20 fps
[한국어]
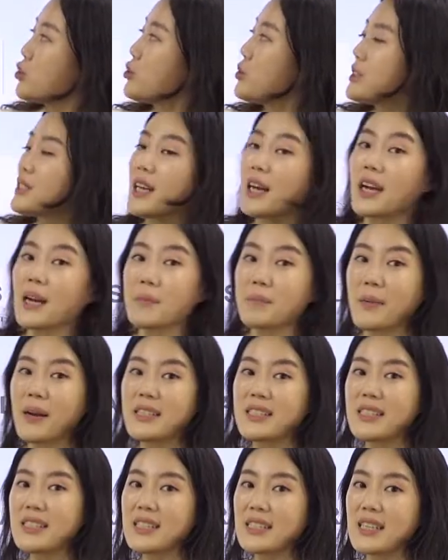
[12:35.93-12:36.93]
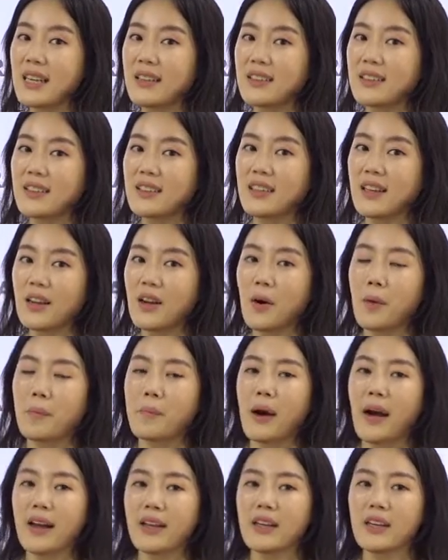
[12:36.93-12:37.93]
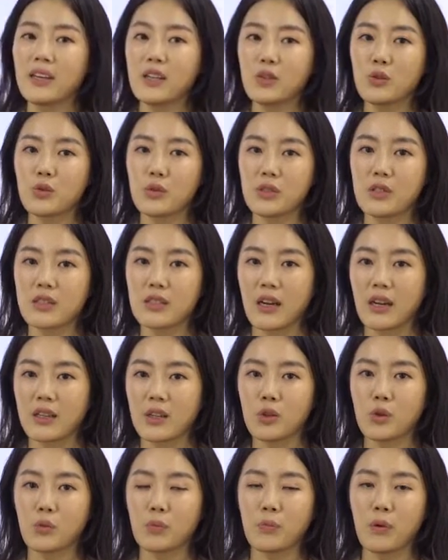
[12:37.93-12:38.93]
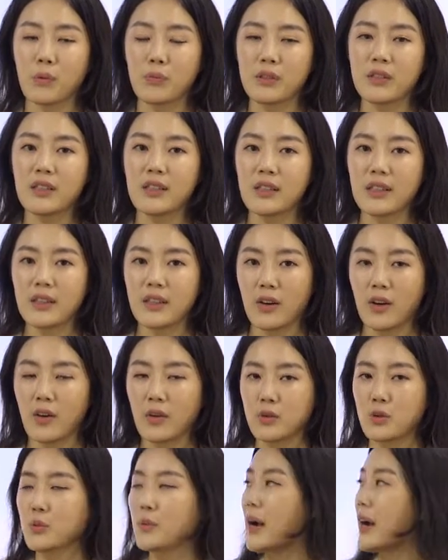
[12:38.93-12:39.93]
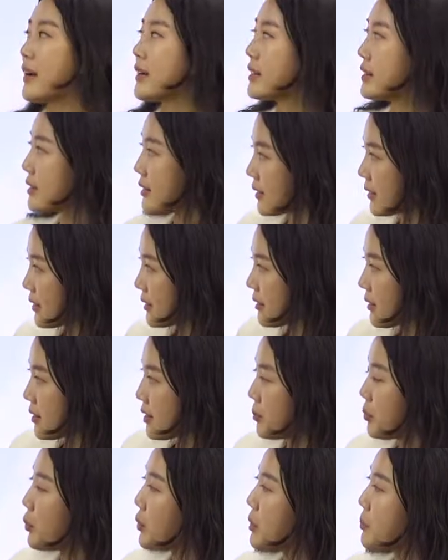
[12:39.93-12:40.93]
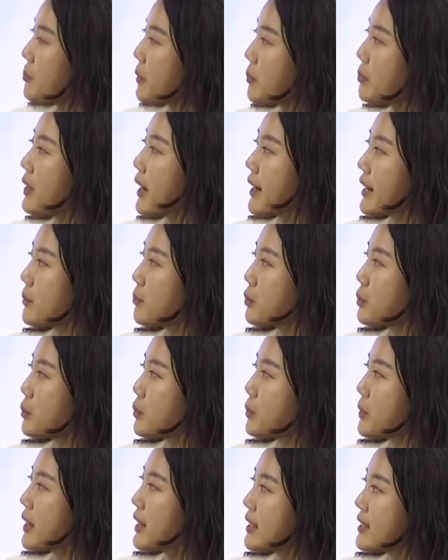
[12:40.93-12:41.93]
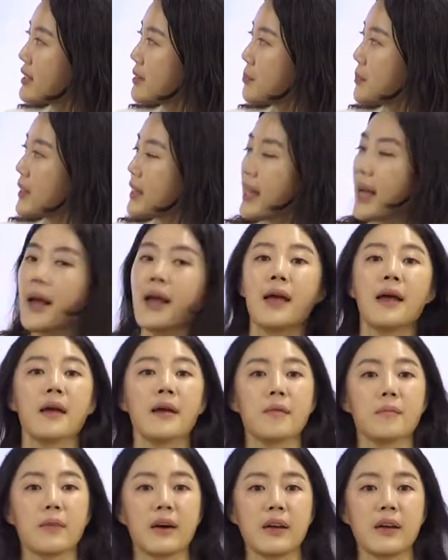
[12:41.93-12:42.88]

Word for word: 숫자가 빠지지 않는데요. 마야의 숫자 기록법을 어, 좀 아, 그 표기법을 알아보도록 하겠습니다.